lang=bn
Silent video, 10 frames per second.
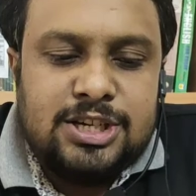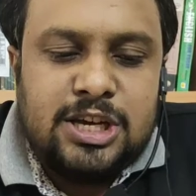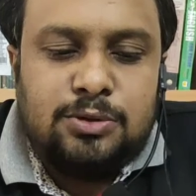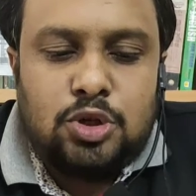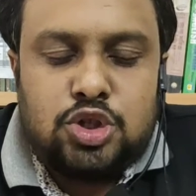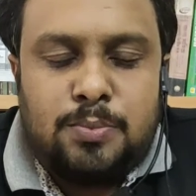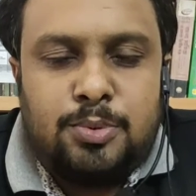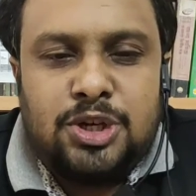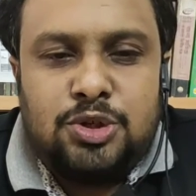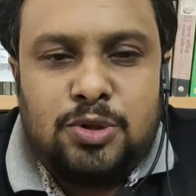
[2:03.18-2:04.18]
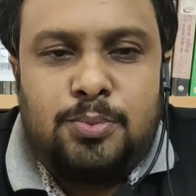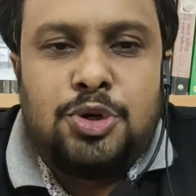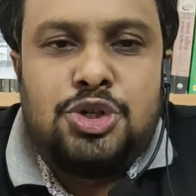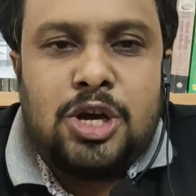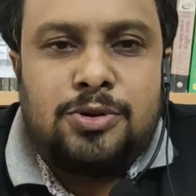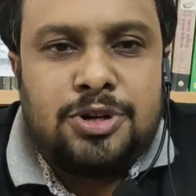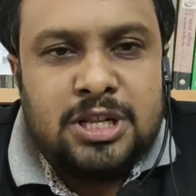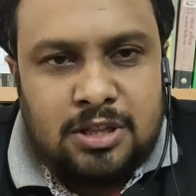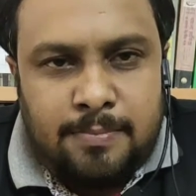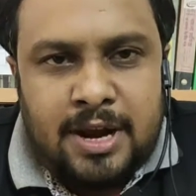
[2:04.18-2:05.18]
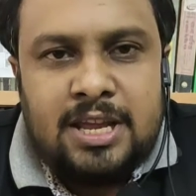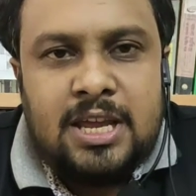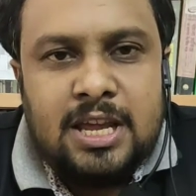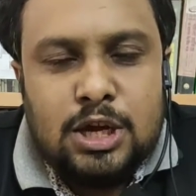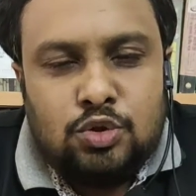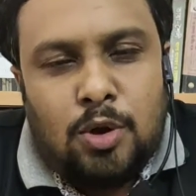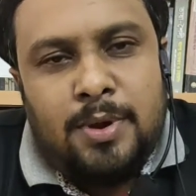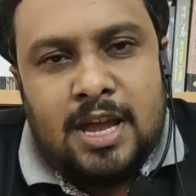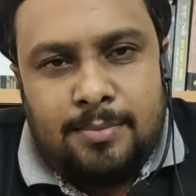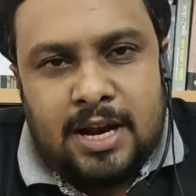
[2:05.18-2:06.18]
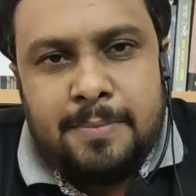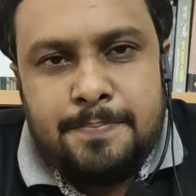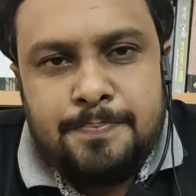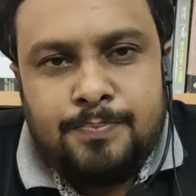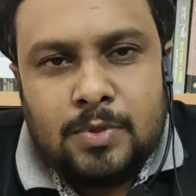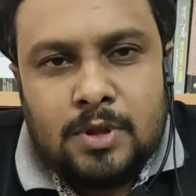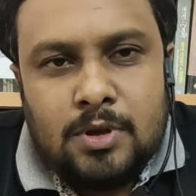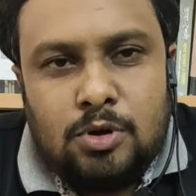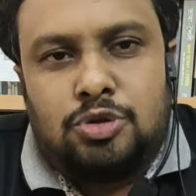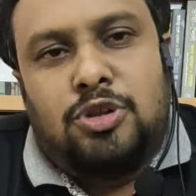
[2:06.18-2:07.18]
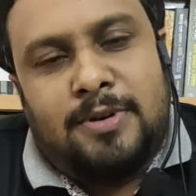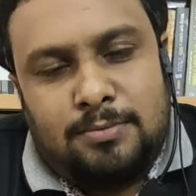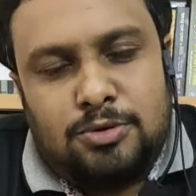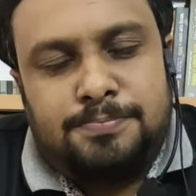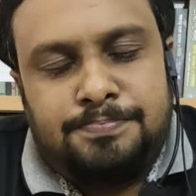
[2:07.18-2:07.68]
সেগুলো সম্পর্কে যদি পরিচয় করিয়ে দিতে পারি তবেই আমরা করতে পারবো